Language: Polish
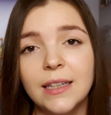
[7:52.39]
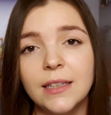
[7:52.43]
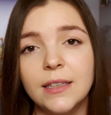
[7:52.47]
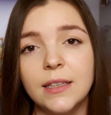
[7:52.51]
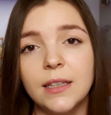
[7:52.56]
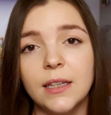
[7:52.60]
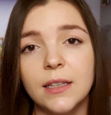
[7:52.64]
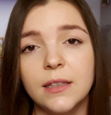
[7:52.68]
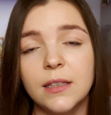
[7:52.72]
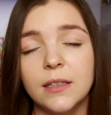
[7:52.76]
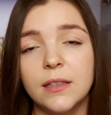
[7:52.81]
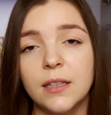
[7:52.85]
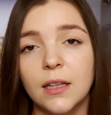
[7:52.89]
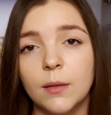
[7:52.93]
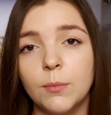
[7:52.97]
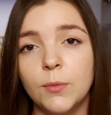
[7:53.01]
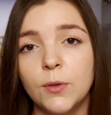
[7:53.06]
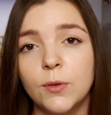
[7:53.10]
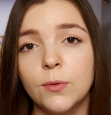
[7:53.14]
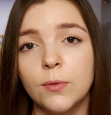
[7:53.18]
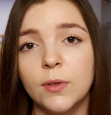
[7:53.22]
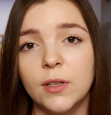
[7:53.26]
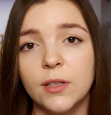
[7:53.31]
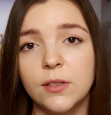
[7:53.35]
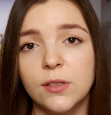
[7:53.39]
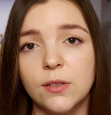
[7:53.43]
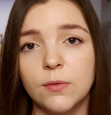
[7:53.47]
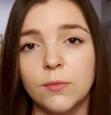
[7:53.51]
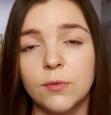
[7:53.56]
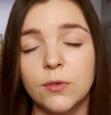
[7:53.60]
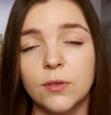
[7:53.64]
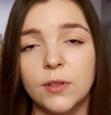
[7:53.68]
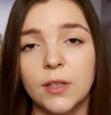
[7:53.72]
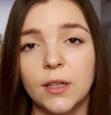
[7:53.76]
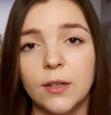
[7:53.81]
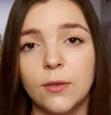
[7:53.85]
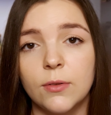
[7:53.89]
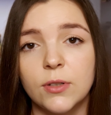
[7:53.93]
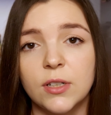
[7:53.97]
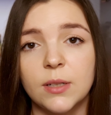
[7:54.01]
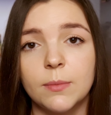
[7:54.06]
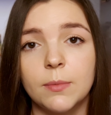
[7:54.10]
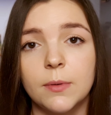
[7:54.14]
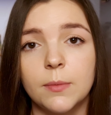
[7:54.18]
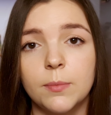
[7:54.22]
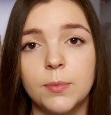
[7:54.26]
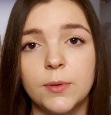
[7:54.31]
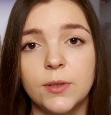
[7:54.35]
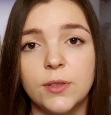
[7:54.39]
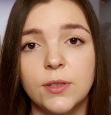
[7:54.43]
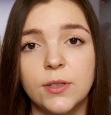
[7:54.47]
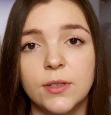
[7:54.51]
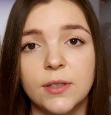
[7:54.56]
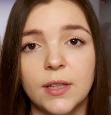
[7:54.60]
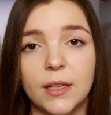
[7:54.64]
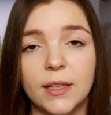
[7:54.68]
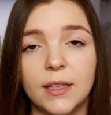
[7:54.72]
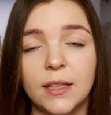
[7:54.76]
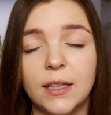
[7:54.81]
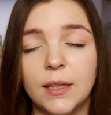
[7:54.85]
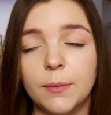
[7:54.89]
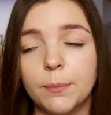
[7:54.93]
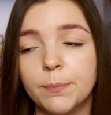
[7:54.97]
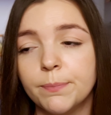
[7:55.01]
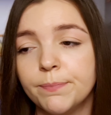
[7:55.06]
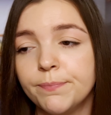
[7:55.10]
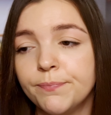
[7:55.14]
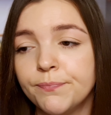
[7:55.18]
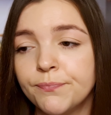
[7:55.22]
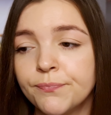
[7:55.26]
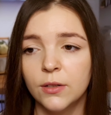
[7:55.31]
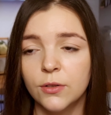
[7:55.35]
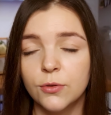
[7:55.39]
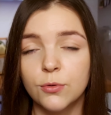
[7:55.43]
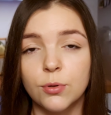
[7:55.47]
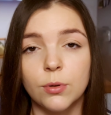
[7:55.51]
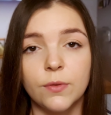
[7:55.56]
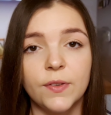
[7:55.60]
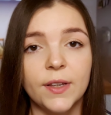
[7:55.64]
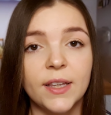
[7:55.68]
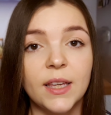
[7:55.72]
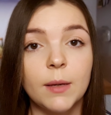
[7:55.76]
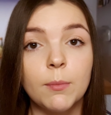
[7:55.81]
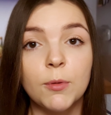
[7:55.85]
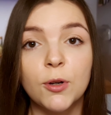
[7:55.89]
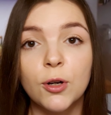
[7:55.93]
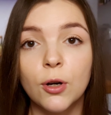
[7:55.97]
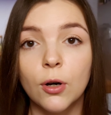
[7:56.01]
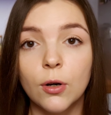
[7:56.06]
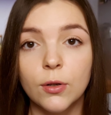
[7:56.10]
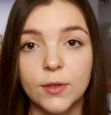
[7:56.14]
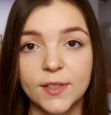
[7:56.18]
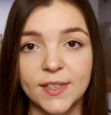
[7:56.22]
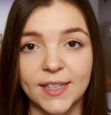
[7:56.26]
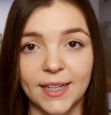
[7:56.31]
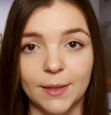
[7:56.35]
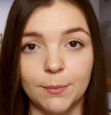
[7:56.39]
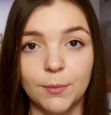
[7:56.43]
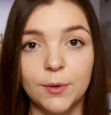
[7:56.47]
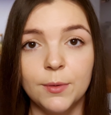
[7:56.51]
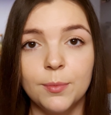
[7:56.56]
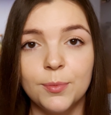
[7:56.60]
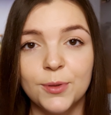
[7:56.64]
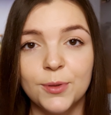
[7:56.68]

nie determinuje cię do tego, żeby być takim człowiekiem kocem